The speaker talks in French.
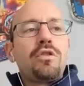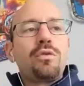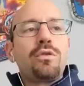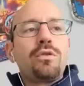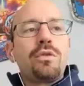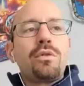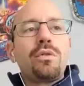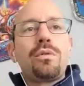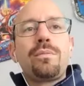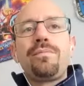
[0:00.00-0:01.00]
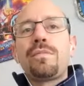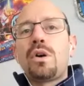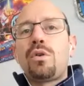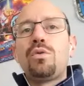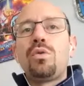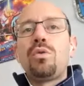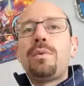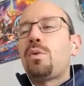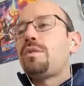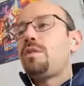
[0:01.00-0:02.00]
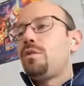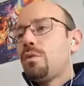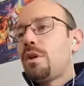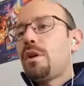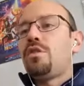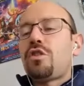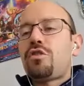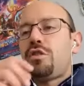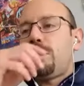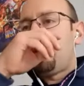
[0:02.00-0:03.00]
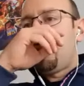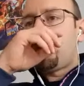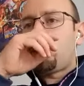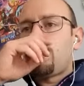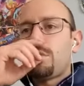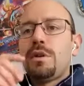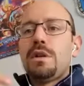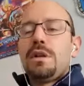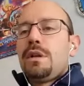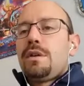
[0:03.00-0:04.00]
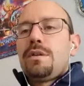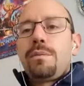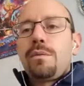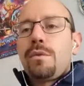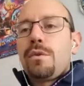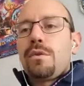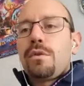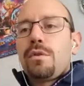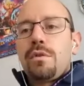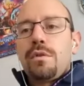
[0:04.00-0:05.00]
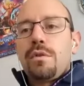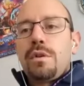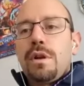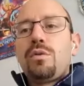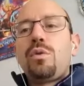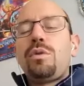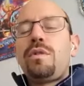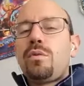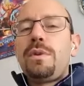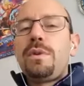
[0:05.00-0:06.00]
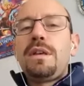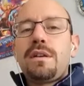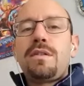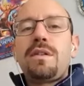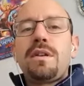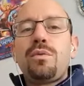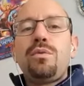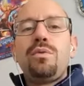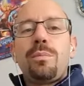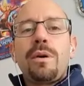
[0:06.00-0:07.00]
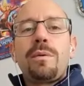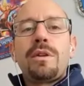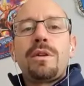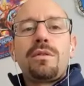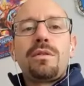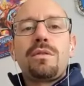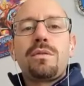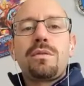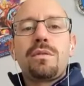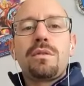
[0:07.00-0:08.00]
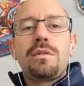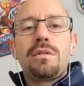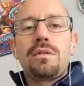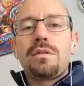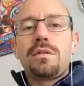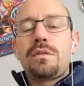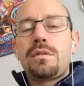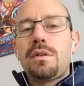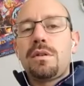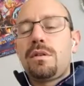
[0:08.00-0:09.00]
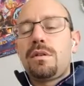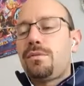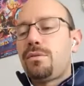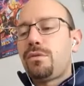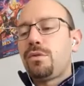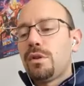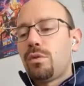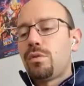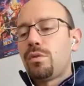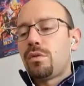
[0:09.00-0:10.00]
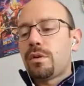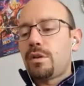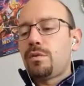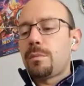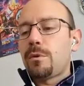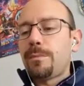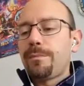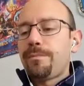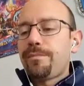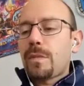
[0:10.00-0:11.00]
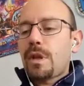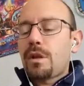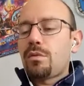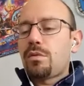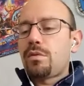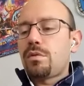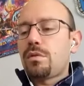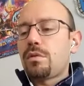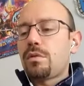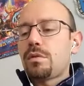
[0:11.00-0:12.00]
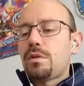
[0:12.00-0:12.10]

chose en, euros, euro, bah, continuez à aller chercher là-bas parce que euh, la neuro, c'est compliqué. Hein. ça évolue en permanence euh, et il faut se tenir au courant régulièrement. Donc, euh, Et ça coûte